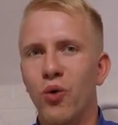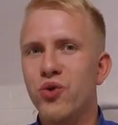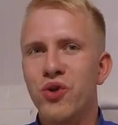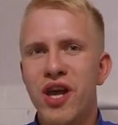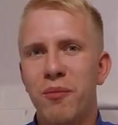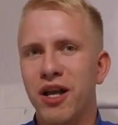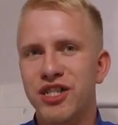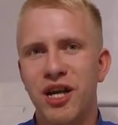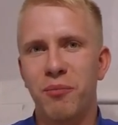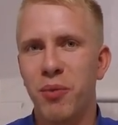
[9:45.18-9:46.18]
у него
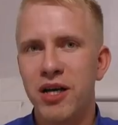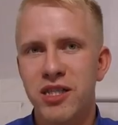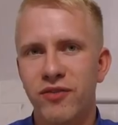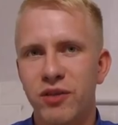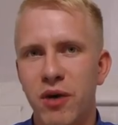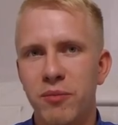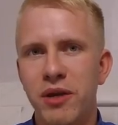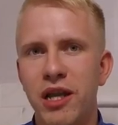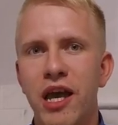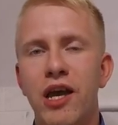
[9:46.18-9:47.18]
небольшая база
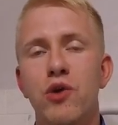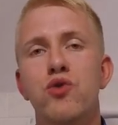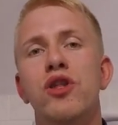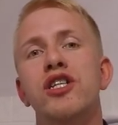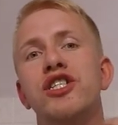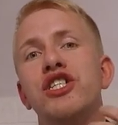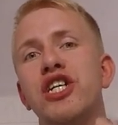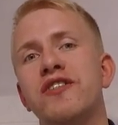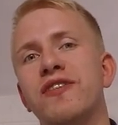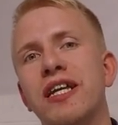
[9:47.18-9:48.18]
автомобилей, и у него даже
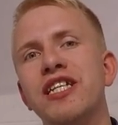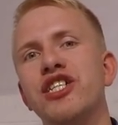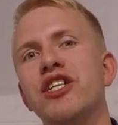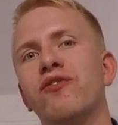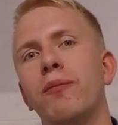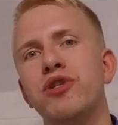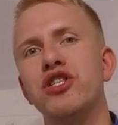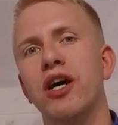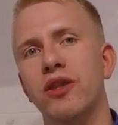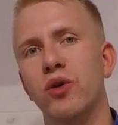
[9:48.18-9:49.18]
сейчас в наличии нет вообще
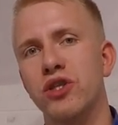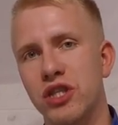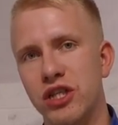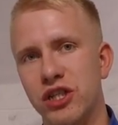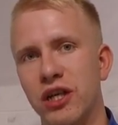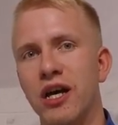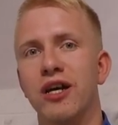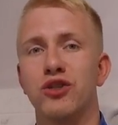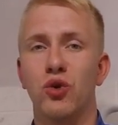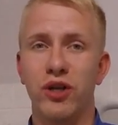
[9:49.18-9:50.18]
ни одной цешки. Цешки,
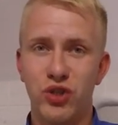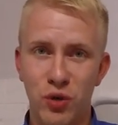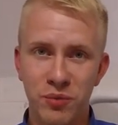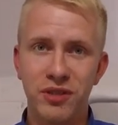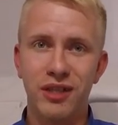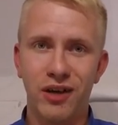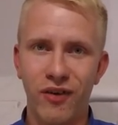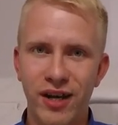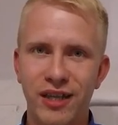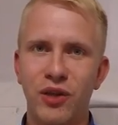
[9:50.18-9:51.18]
что о чем-то
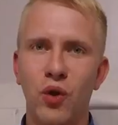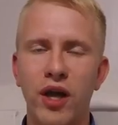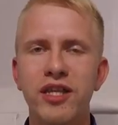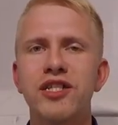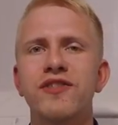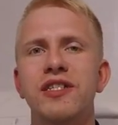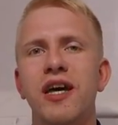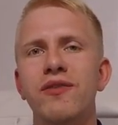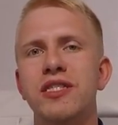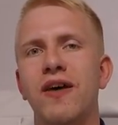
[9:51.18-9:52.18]
договорит. Но они же
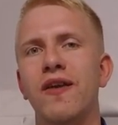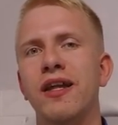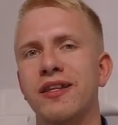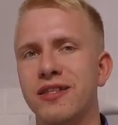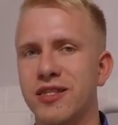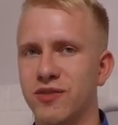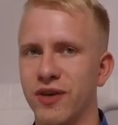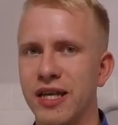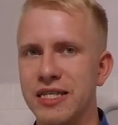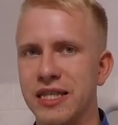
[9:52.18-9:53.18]
всегда выставляют это со
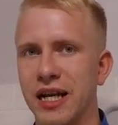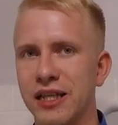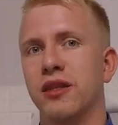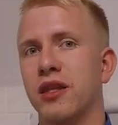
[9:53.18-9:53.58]
своей стороны.